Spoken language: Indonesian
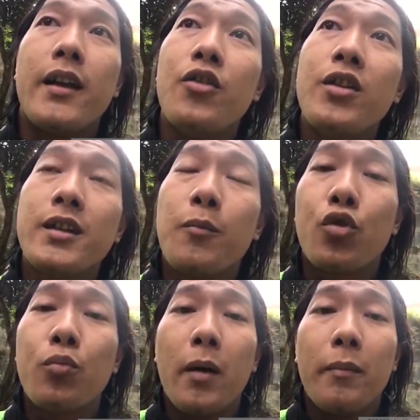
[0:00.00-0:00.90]
Indonesia
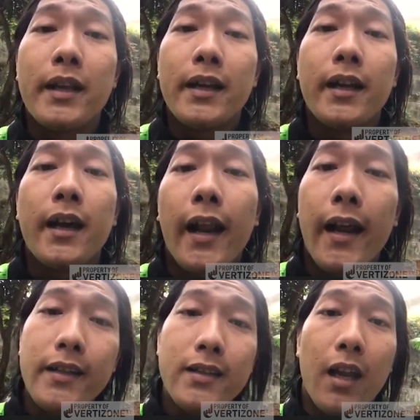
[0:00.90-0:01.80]
berubah menjadi
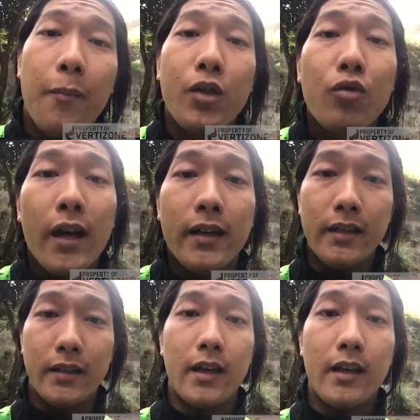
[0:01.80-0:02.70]
negara Islam itu
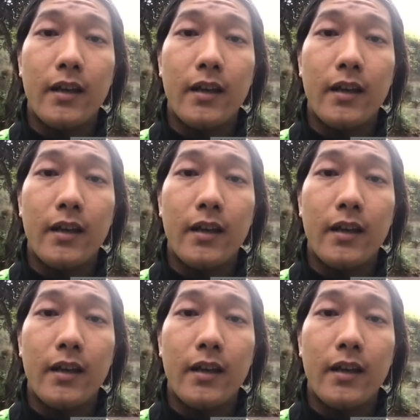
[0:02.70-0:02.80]
artinya